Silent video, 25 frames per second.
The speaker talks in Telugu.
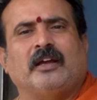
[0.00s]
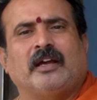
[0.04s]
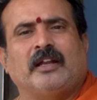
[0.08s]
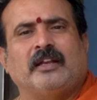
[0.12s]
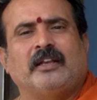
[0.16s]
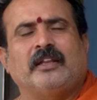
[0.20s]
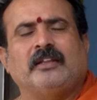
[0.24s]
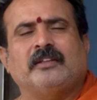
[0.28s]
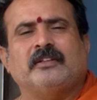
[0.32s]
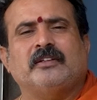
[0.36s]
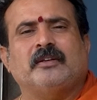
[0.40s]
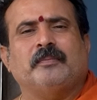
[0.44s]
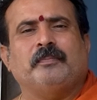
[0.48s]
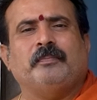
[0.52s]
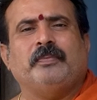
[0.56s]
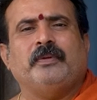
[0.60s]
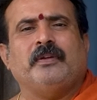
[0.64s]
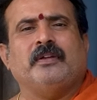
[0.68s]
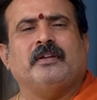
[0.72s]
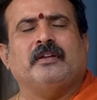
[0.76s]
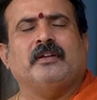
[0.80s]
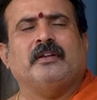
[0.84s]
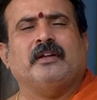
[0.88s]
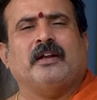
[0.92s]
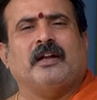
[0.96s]
అని
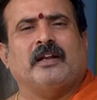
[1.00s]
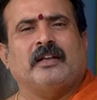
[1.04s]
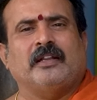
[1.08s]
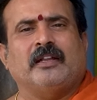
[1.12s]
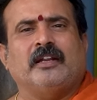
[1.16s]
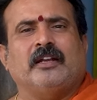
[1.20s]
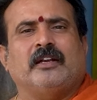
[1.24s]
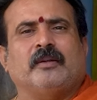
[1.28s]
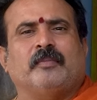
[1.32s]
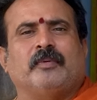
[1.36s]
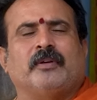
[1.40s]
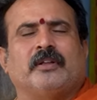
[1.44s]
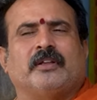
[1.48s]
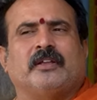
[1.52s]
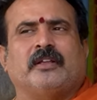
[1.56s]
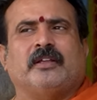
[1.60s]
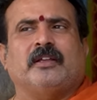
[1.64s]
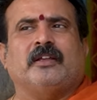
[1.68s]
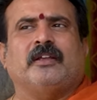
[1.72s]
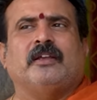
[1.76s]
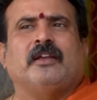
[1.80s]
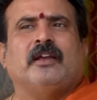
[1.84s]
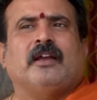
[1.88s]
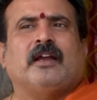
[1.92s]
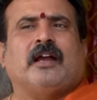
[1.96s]
చెప్పి అడిగేటప్పటికి
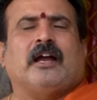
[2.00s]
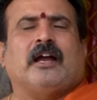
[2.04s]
